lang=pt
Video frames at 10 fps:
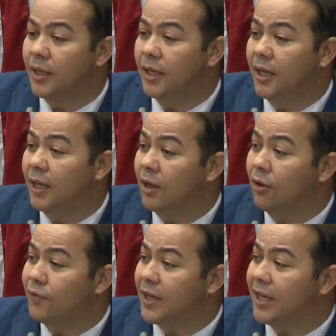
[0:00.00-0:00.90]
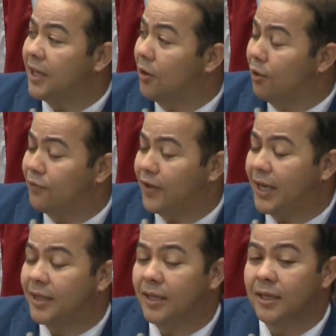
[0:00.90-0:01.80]
e
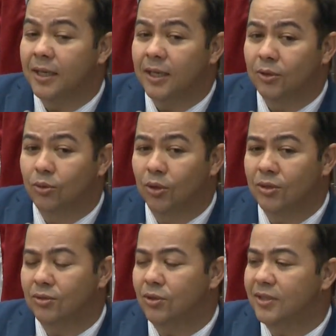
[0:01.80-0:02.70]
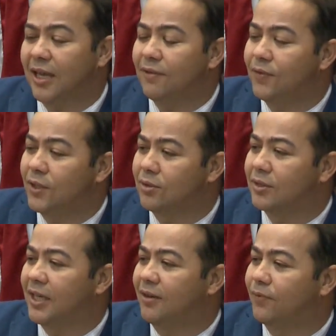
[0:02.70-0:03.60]
oferta todos os serviços
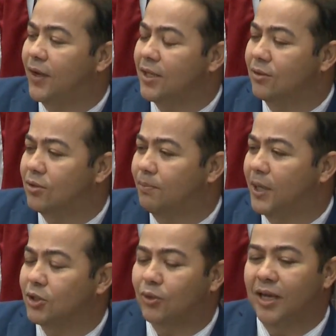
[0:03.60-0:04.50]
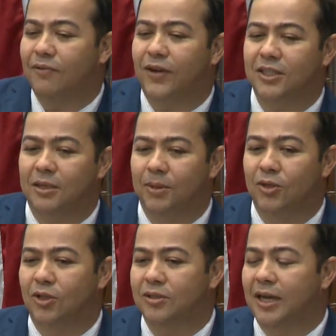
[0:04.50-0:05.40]
que ele faz no seu particular, ele faz também
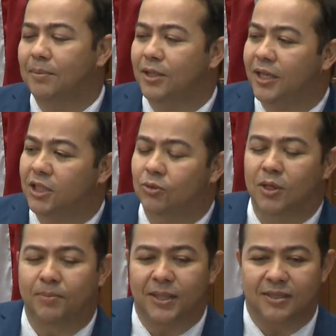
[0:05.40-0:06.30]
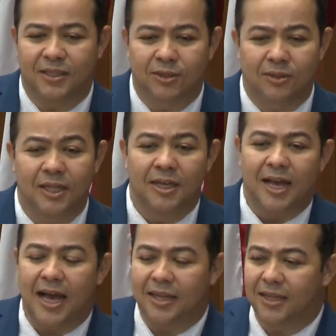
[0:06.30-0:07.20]
no nosso gabinete, quando precisa,
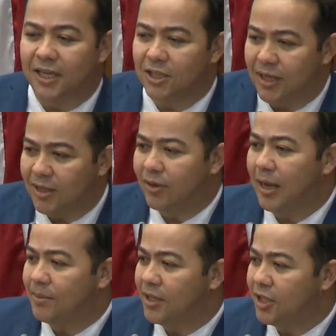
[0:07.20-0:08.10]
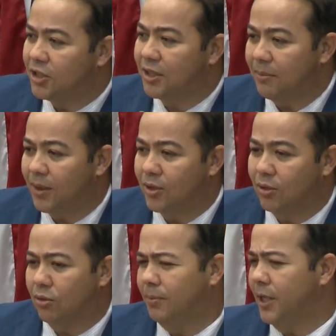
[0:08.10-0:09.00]
atende lá no gabinete também,
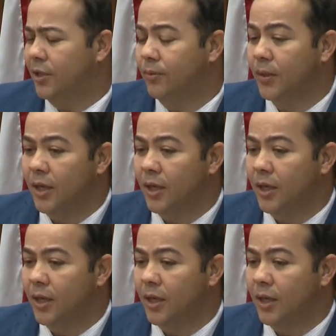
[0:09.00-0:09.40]
doutor Breno